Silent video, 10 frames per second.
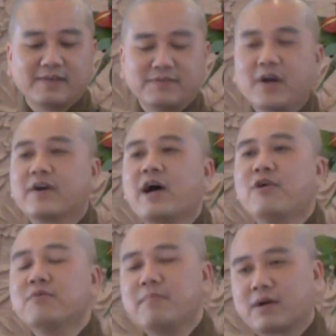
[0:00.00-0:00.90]
do
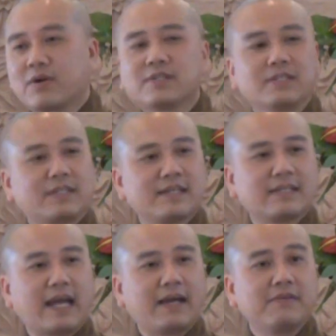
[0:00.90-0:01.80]
đâu mà có sự
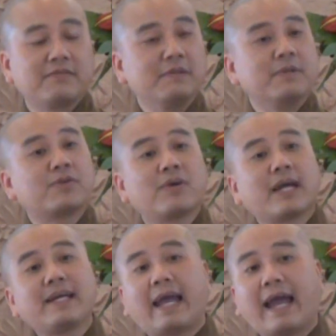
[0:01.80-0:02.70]
tranh cãi vì mình có
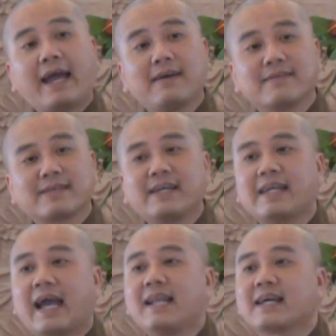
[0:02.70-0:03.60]
cái ngã cái
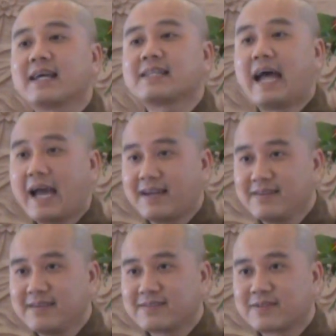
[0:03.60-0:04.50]
ngã là cái ta
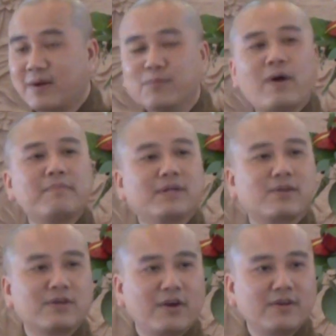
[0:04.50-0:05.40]
đó hôm qua
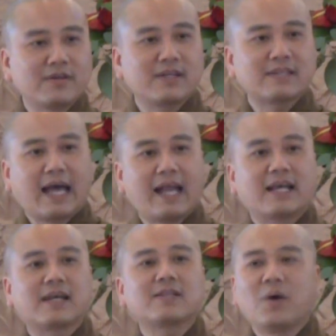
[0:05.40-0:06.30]
mình có nói đó cái ta
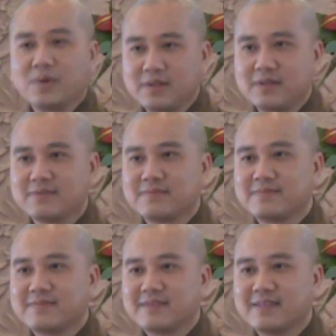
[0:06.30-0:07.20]
là cái tôi á
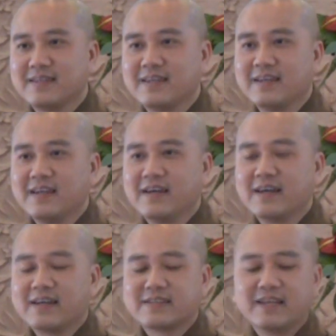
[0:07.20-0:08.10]

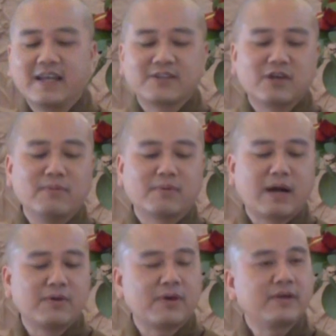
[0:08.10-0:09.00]
cho nên có
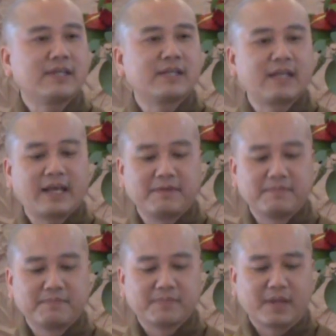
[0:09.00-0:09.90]
một câu nói như thế này
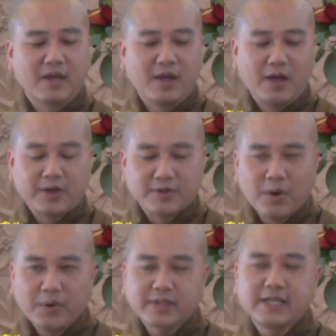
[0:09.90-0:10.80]

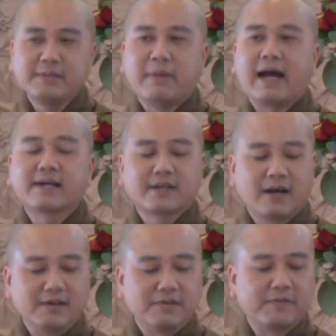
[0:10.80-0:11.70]
đôi khi bạn
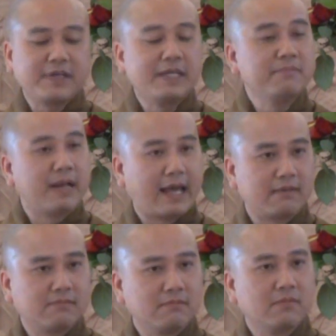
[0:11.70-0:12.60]
cần phải im
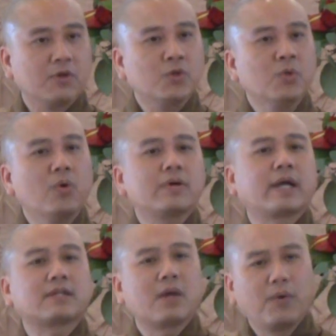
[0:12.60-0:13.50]
lặng nuốt
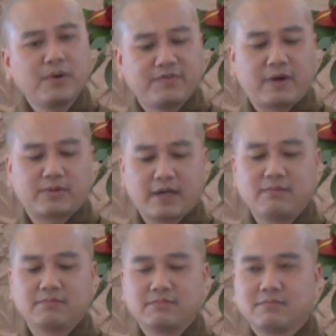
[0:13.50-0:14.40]
cái tôi vào
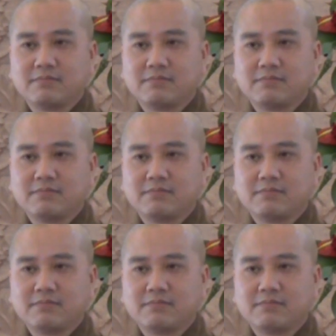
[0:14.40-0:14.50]
trong